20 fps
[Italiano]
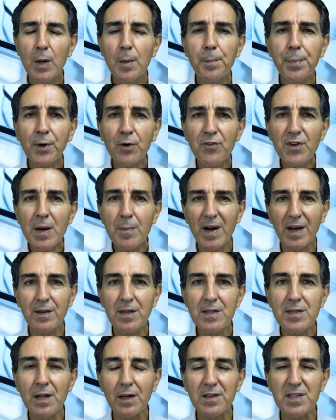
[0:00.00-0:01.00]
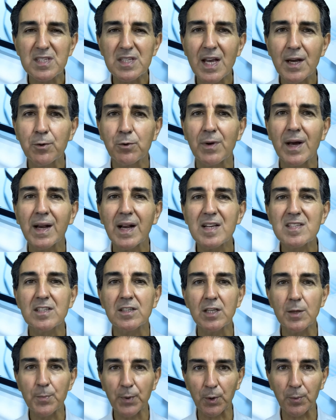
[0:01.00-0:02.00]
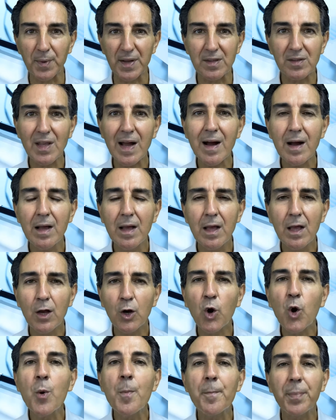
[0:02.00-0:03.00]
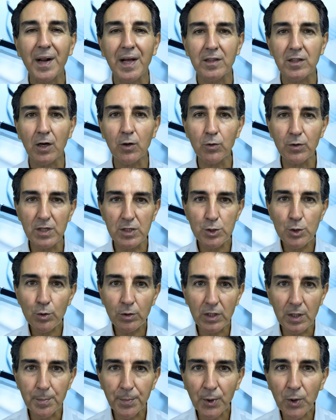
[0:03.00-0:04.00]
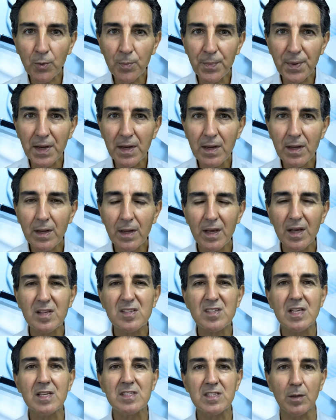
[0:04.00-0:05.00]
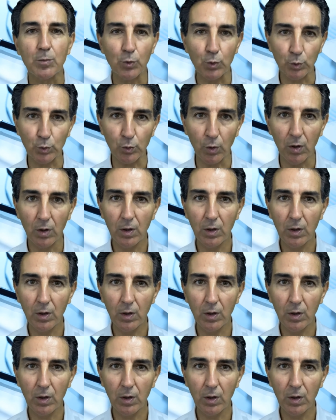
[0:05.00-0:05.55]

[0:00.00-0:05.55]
proviamo a chiedergli se hanno una casa di proprietà comprata con i soldi propri e senza mutuo.